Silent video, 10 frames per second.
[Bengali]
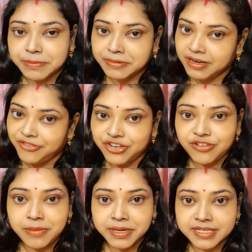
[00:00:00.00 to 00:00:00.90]
আপনারা ভিডিও
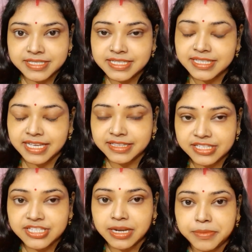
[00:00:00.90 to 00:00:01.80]
আমার কাছ থেকে দেখতে
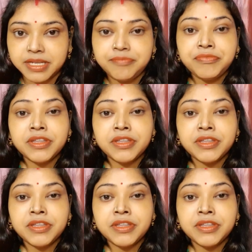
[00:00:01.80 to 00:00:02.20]
চান মানে